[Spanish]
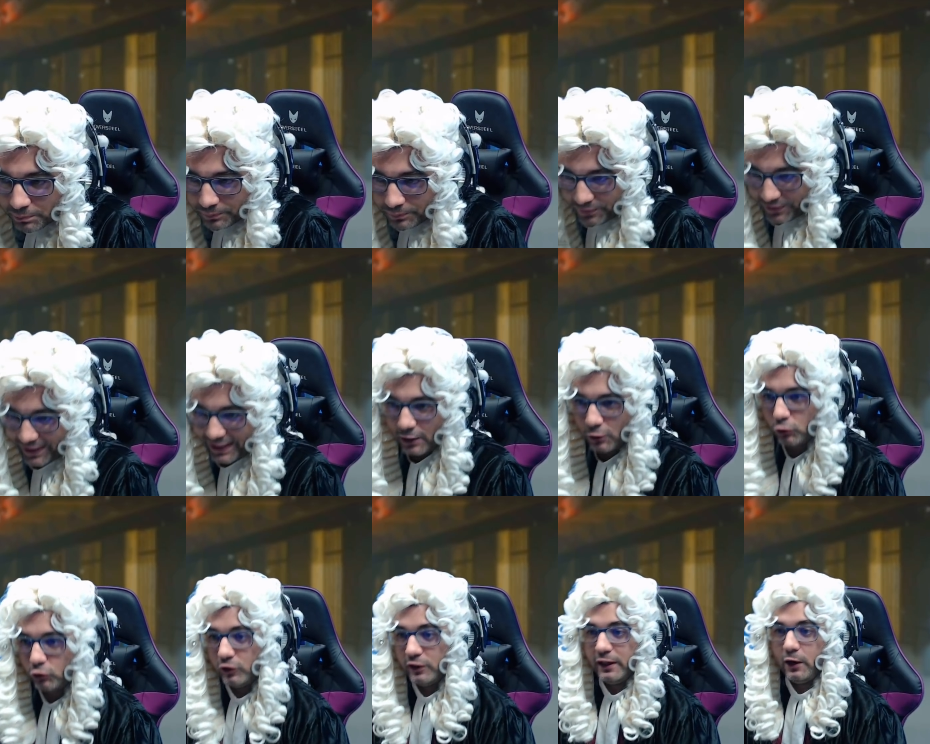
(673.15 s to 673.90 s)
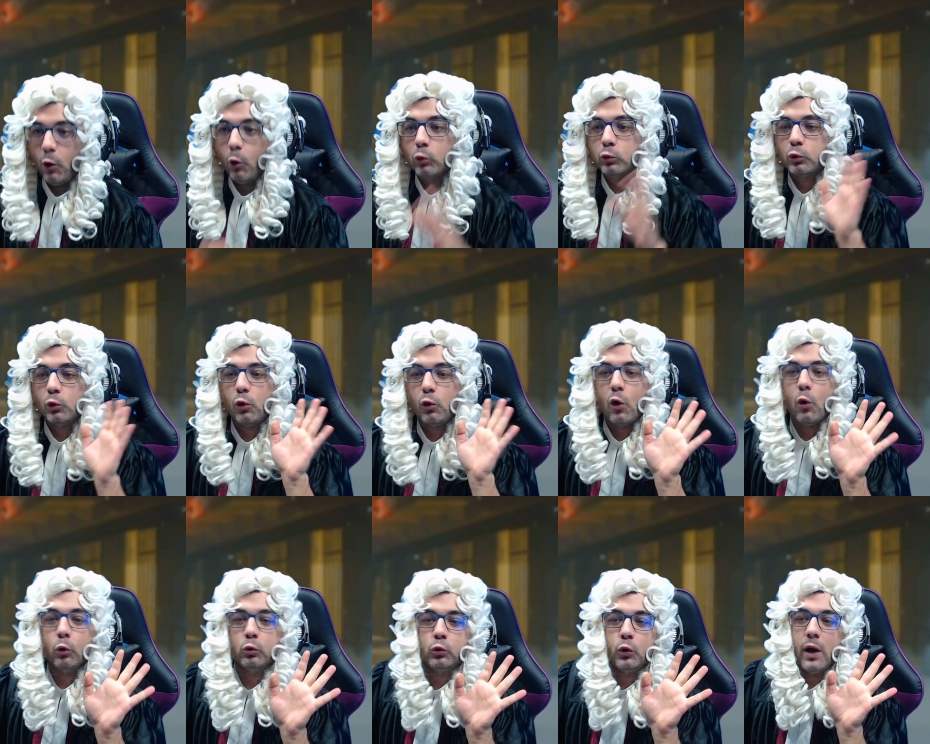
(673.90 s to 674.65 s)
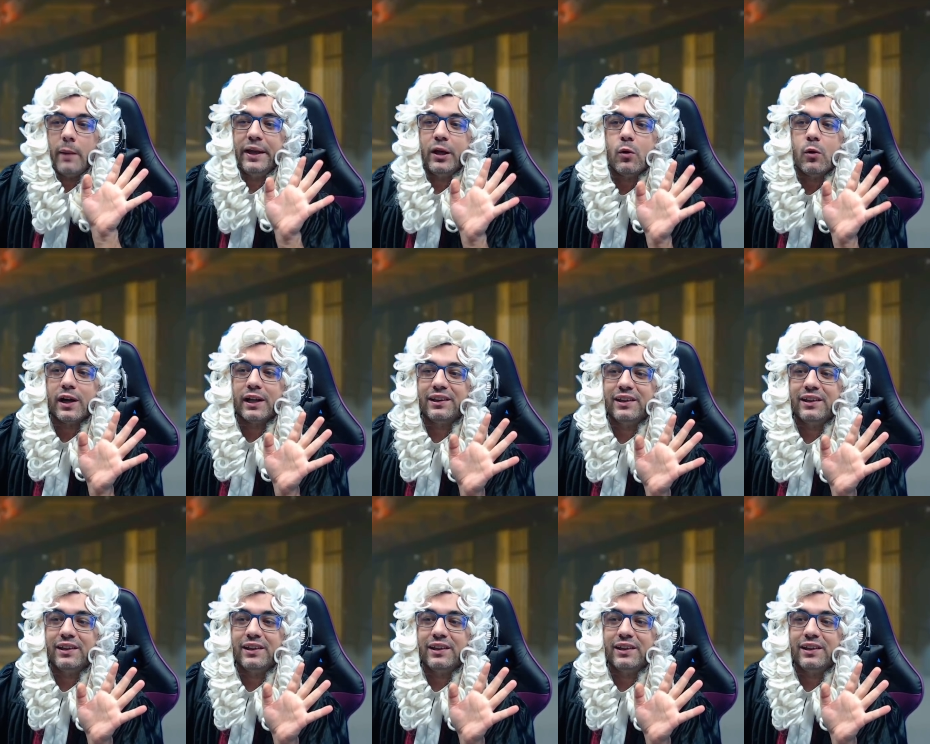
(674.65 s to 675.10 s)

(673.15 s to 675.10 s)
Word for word: fijaros, otro, otro amigo que